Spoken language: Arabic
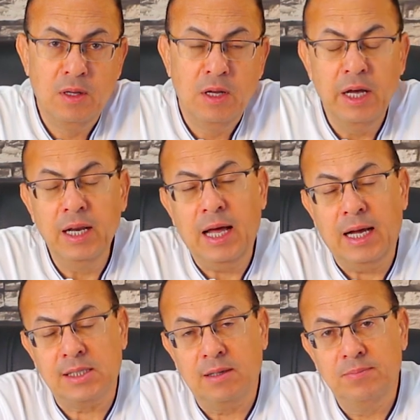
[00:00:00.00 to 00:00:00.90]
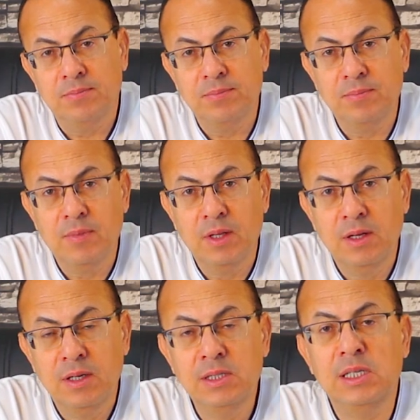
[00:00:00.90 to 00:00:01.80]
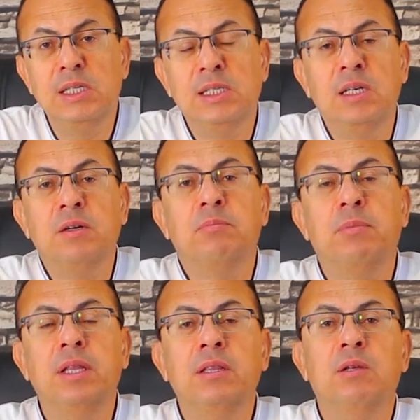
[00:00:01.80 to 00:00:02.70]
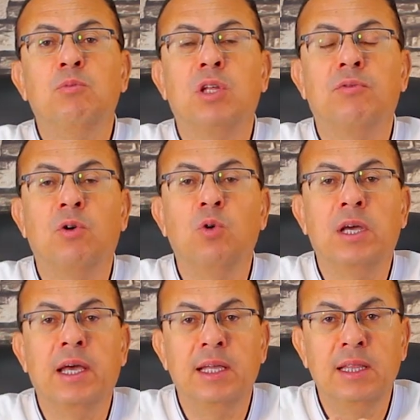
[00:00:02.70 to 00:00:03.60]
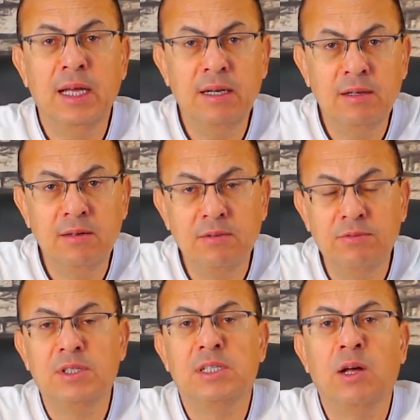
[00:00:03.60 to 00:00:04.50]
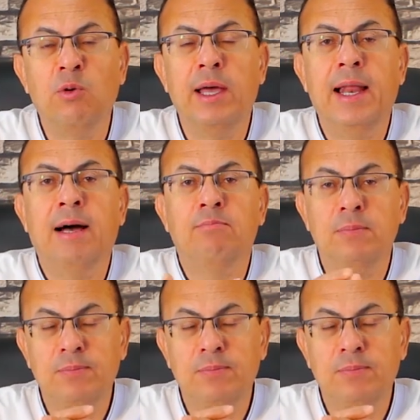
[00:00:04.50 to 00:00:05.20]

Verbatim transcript: ايه اللي حصل زيزي بنت متفوقه جدا في الثانويه العامه